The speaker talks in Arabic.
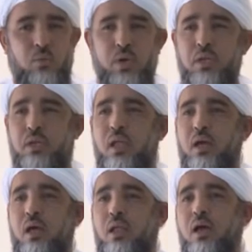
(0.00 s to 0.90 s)
وان
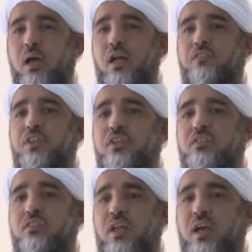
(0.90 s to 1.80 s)
الاخلاق في
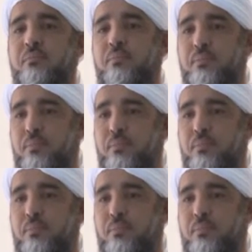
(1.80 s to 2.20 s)
الاسلام